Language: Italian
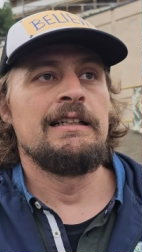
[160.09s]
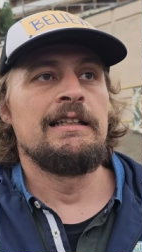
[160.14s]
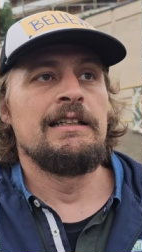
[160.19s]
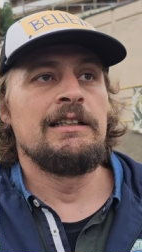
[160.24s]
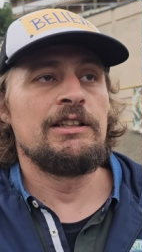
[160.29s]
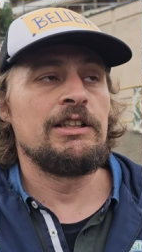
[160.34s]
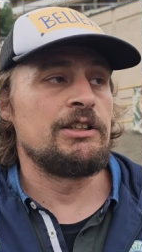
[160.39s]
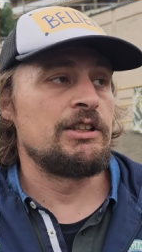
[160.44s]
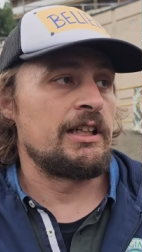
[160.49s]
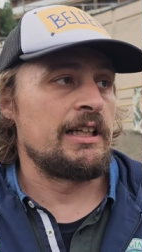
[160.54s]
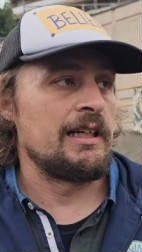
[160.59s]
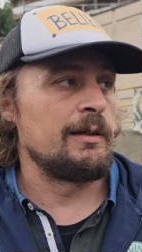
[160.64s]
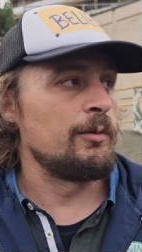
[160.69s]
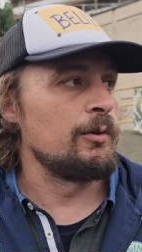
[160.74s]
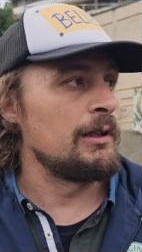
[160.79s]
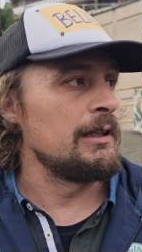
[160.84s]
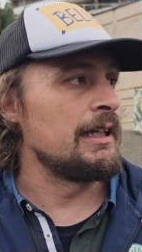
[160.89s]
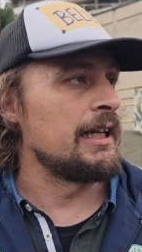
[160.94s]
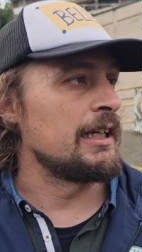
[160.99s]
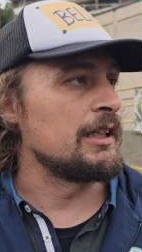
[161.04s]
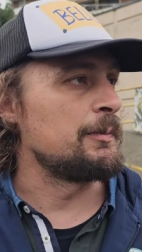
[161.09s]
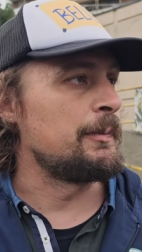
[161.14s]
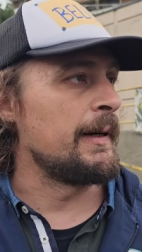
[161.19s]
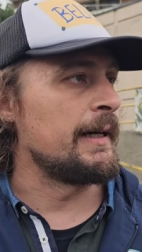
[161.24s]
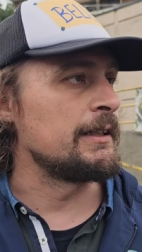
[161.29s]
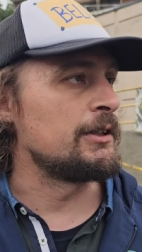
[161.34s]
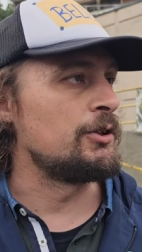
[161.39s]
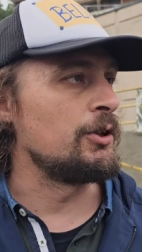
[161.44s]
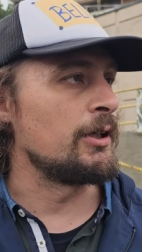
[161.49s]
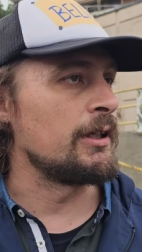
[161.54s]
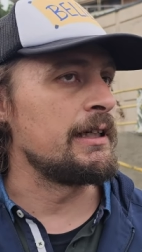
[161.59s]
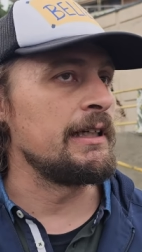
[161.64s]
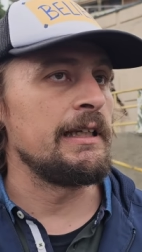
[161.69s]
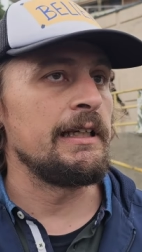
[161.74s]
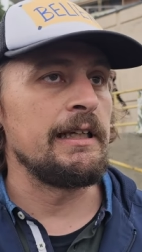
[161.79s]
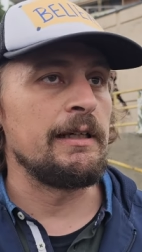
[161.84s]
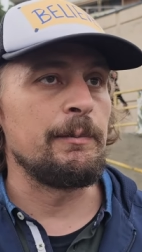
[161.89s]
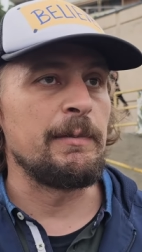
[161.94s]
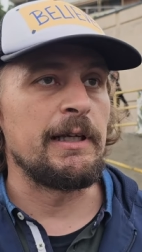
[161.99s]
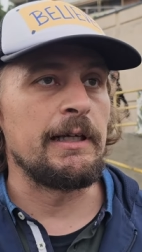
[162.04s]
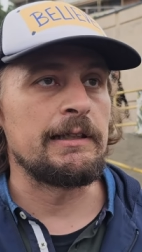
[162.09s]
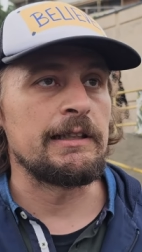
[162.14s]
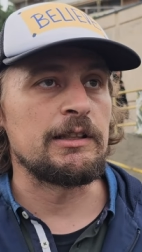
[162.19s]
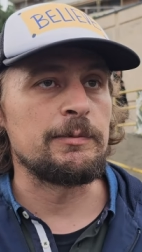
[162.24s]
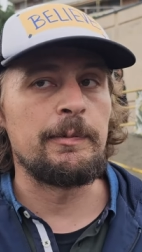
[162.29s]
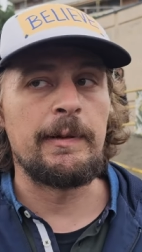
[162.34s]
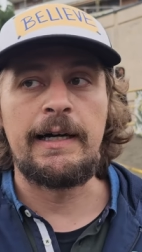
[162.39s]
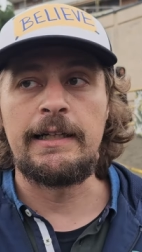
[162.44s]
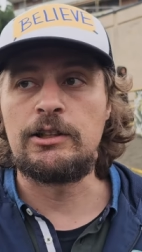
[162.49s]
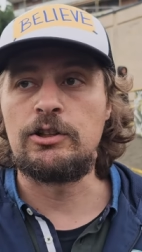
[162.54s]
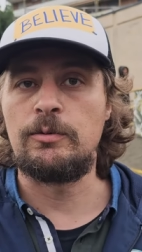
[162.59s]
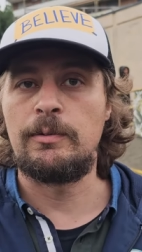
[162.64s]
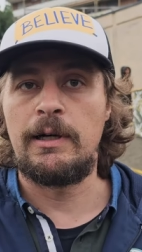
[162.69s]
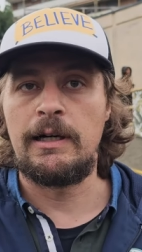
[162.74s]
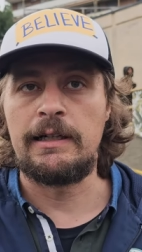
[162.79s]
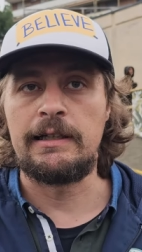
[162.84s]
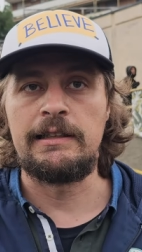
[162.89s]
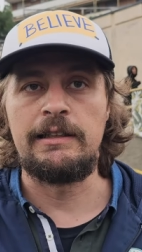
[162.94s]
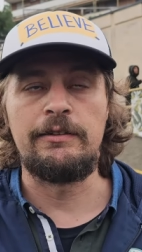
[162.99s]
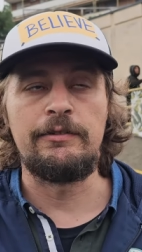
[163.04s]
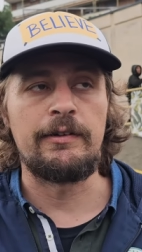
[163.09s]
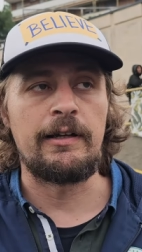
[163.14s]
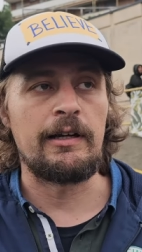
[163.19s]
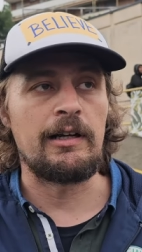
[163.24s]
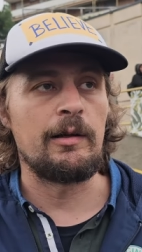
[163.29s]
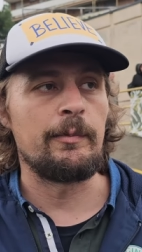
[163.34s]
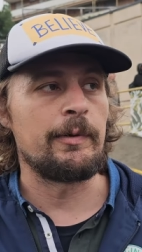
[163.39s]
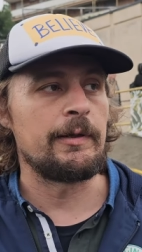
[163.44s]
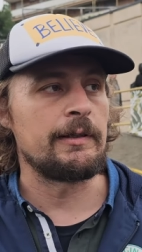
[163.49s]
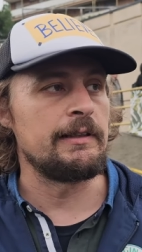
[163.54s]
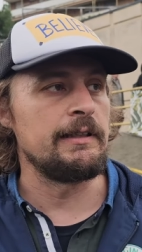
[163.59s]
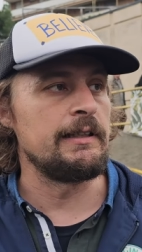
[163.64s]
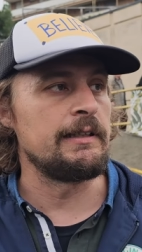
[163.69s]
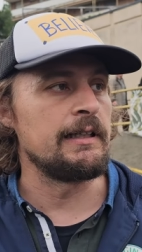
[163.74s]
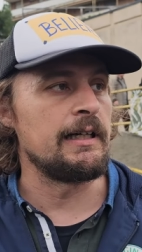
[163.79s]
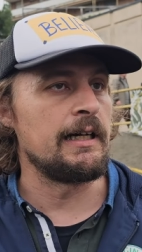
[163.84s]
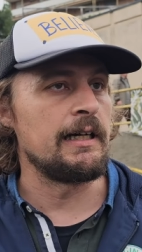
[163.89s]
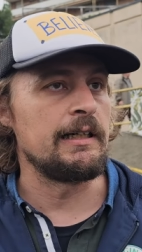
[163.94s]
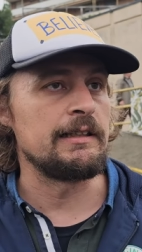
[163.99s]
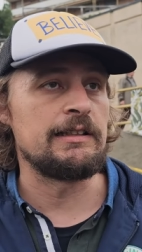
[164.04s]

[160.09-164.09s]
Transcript: sì, cerchiamo di dare spazio a chi merita spazio, ma anche di fare una partita.